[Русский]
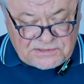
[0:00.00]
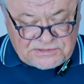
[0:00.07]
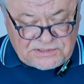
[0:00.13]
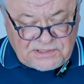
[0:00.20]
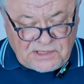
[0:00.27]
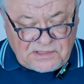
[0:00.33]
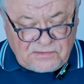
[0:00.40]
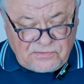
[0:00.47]

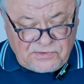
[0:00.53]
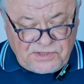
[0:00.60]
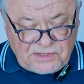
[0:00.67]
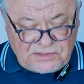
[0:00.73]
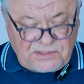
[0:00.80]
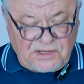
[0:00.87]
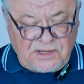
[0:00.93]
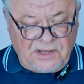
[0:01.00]
Задал его
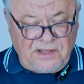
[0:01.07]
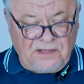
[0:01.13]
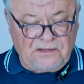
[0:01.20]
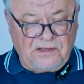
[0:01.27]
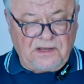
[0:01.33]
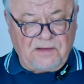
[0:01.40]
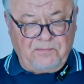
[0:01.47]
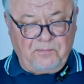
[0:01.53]
некто Эл
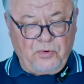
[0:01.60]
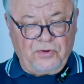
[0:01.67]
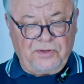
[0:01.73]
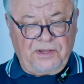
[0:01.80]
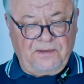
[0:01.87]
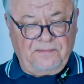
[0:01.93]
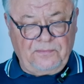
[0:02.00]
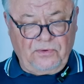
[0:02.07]

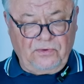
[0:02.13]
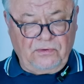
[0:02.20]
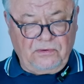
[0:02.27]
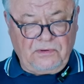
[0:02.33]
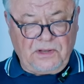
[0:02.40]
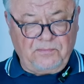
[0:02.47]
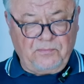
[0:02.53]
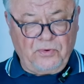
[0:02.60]
Капоне. Ну,
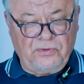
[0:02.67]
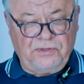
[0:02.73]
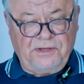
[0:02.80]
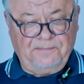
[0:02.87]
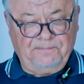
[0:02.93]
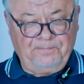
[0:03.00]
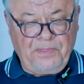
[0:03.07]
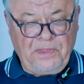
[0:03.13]

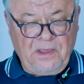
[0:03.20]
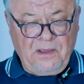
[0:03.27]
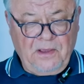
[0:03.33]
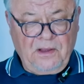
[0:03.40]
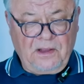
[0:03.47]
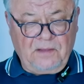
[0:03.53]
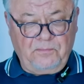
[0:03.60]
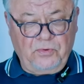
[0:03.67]
Капоне.
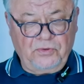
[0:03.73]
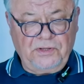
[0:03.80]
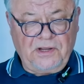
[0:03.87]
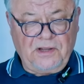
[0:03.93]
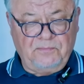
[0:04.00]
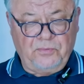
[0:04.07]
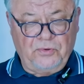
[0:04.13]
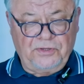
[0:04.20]
Капоне,
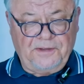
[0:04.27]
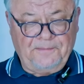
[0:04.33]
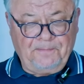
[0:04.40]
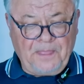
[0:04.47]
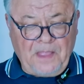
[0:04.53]
Капоне.